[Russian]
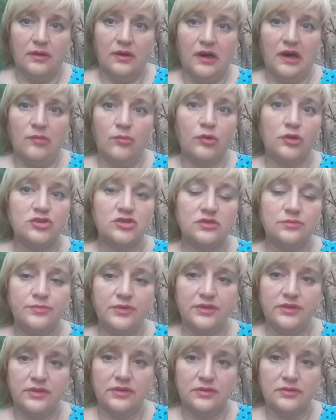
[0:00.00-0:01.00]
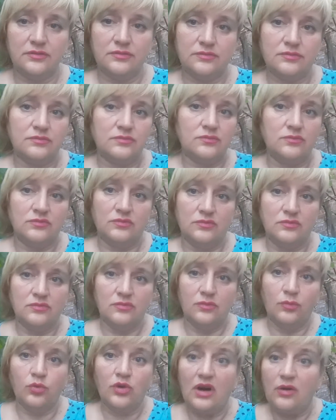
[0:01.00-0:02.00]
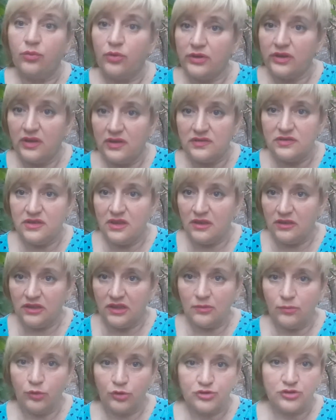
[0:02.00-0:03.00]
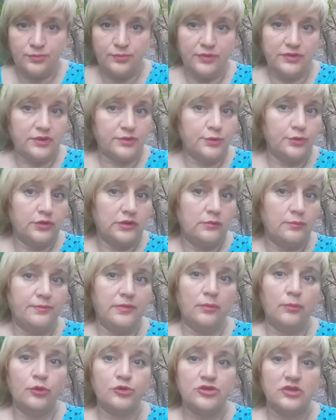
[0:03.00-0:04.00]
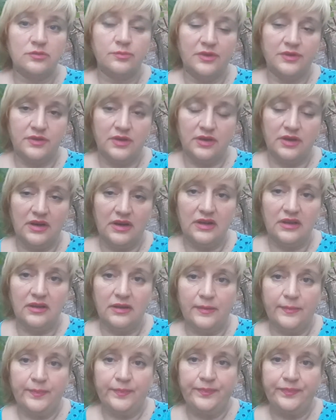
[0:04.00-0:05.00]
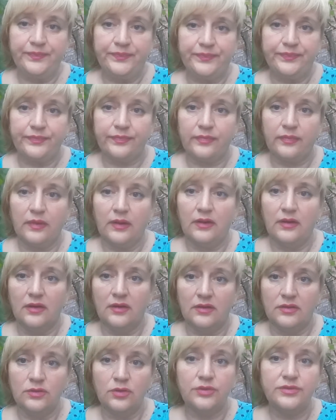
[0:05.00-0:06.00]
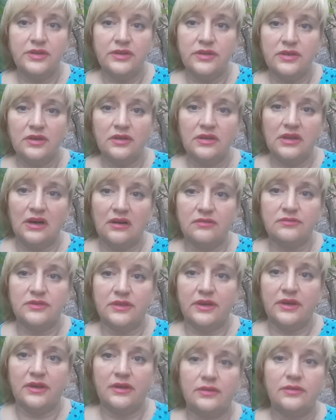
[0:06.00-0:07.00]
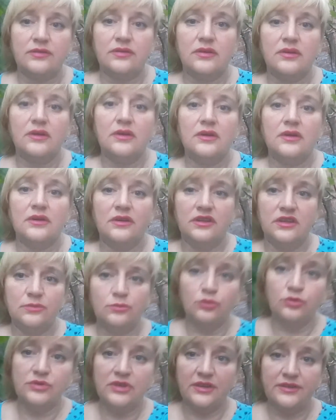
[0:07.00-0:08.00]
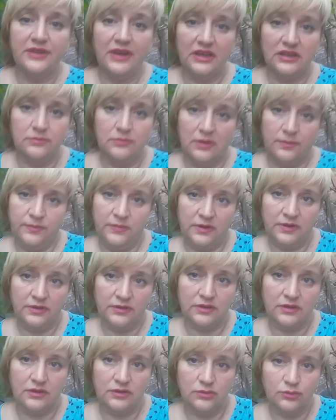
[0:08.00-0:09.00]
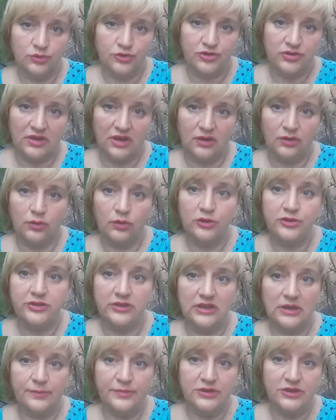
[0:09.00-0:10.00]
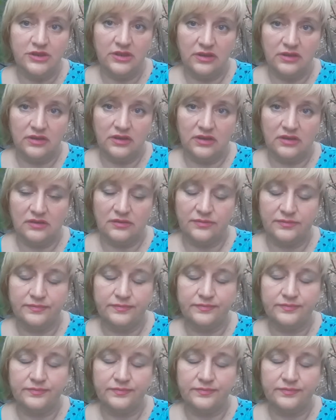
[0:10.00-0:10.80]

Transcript: А может быть, э, у кого есть деньги, может быть, кто-то им поможет материально. Но это не главное. Ему на данный момент нужно очень общение –